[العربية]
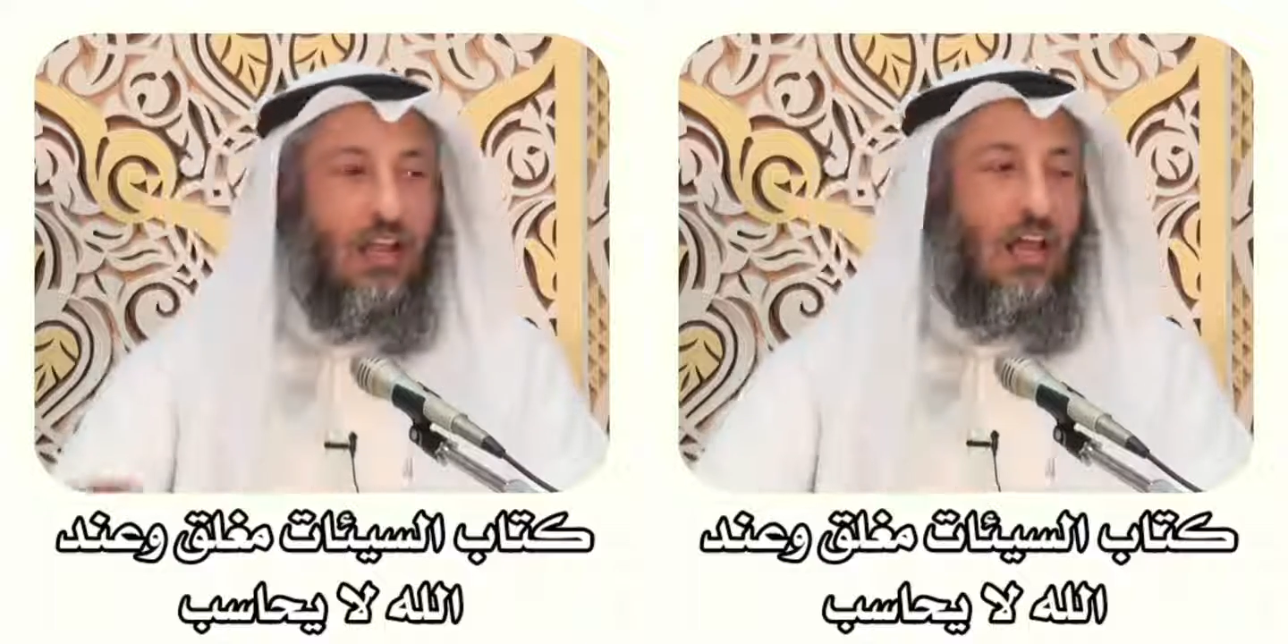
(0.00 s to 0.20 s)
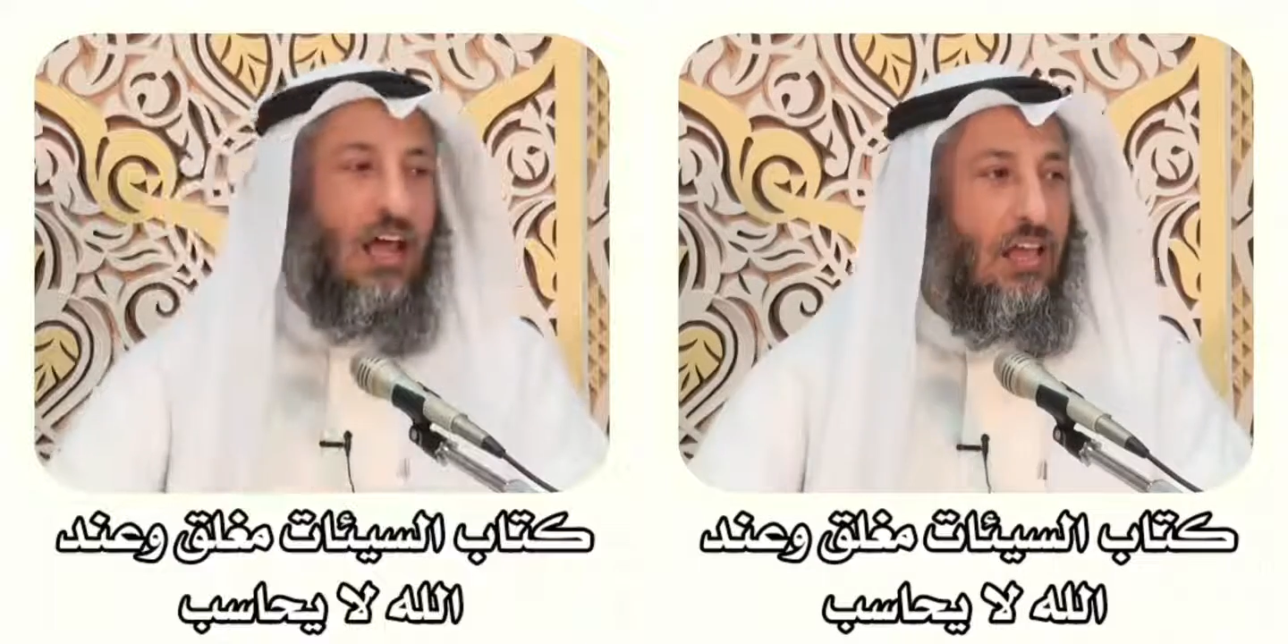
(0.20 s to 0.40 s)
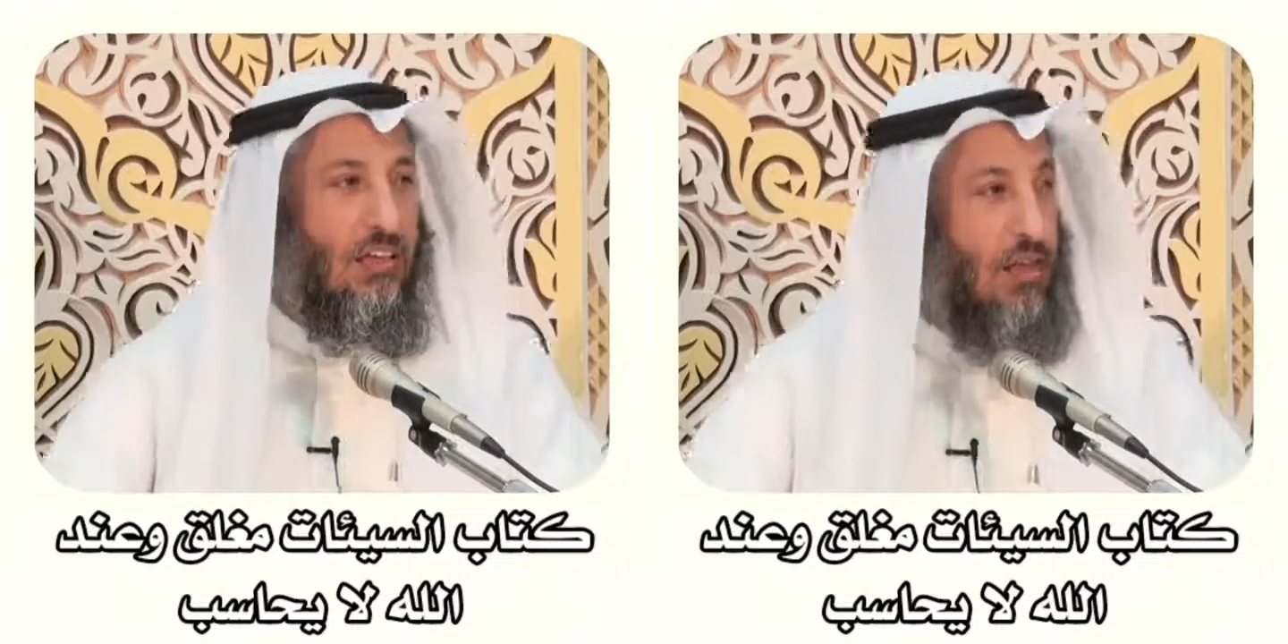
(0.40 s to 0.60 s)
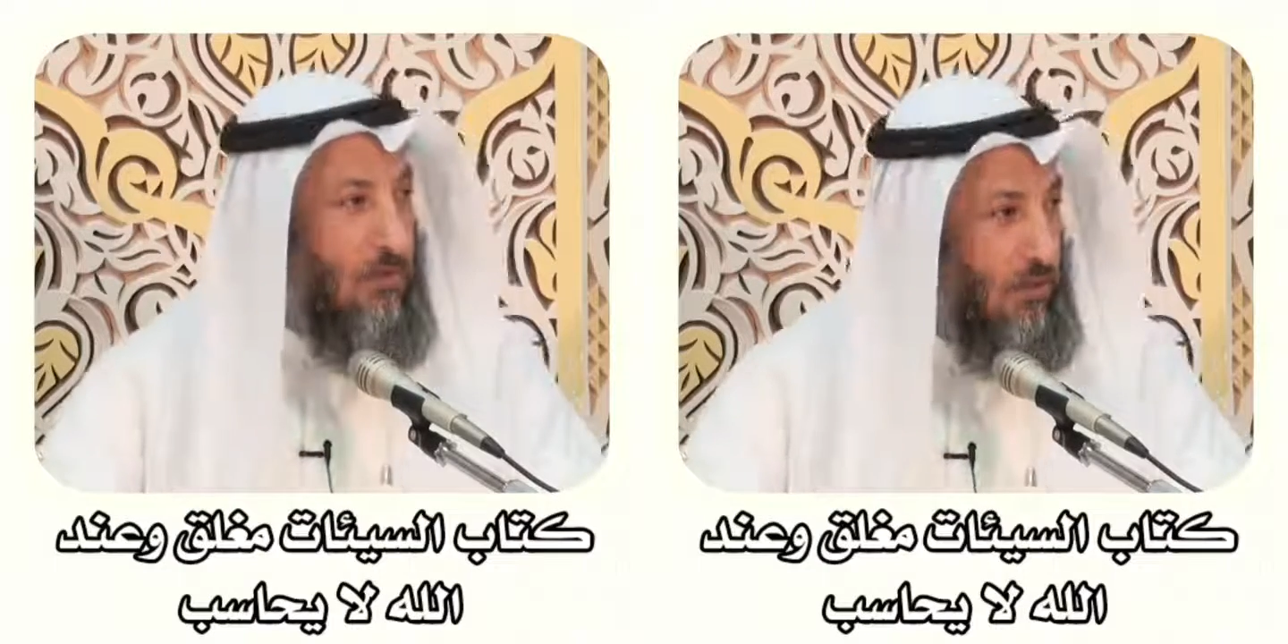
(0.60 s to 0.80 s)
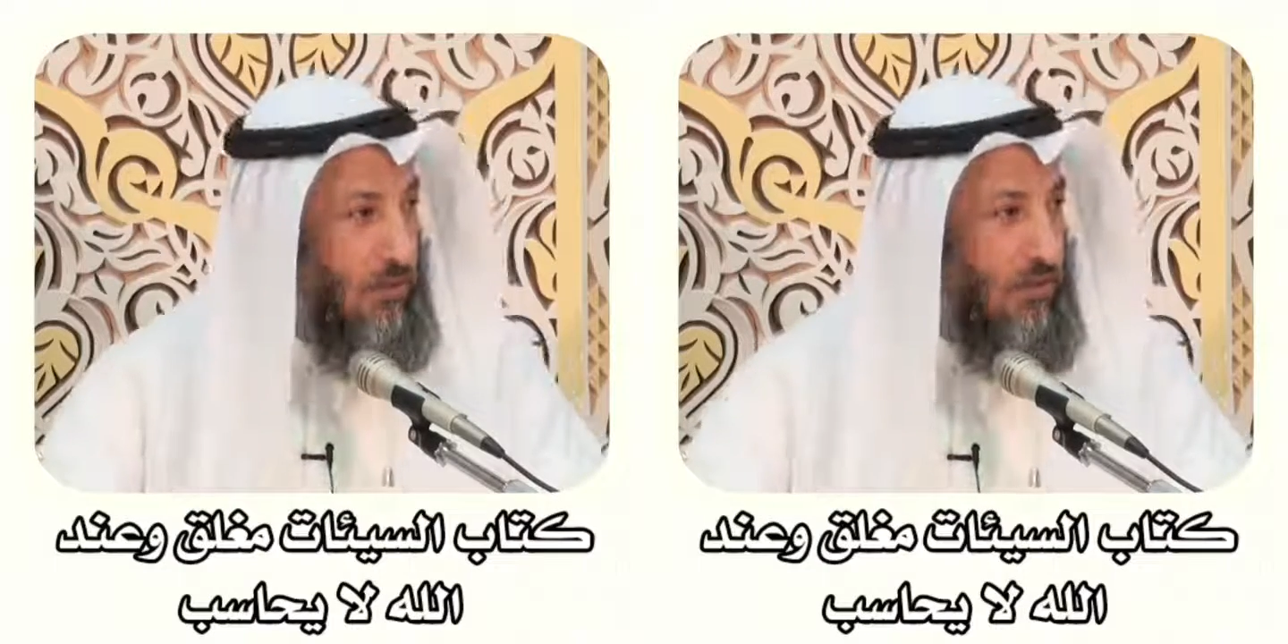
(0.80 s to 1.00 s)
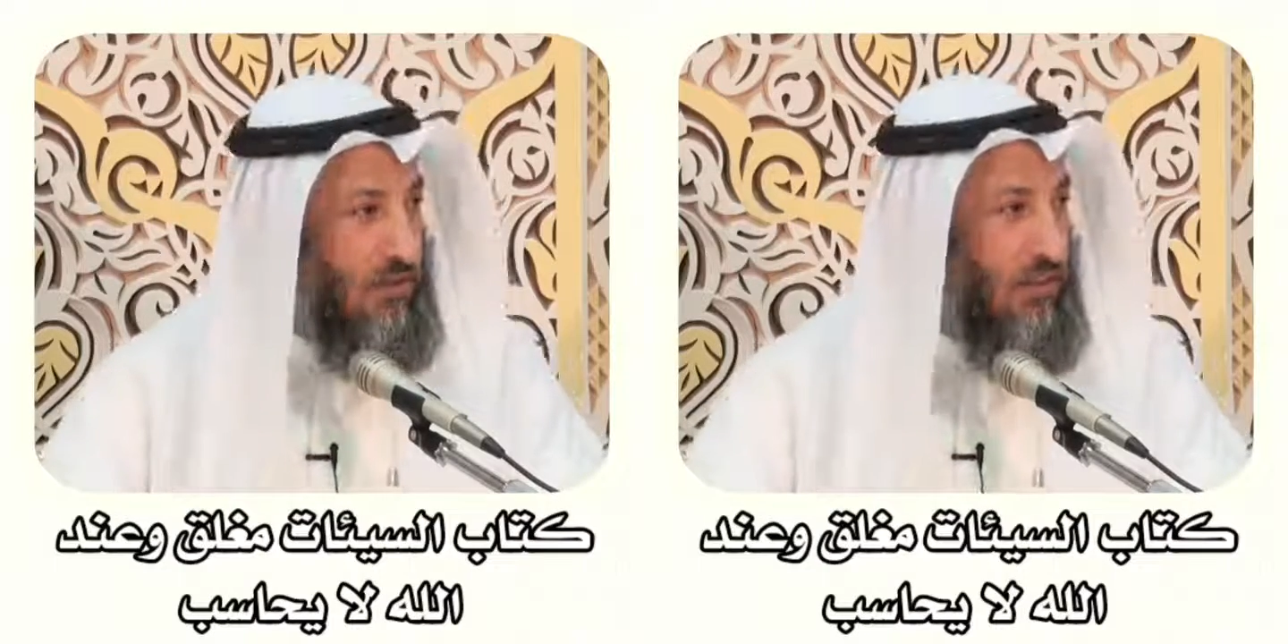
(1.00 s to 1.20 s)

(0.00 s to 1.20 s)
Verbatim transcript: إلى أن تبلغ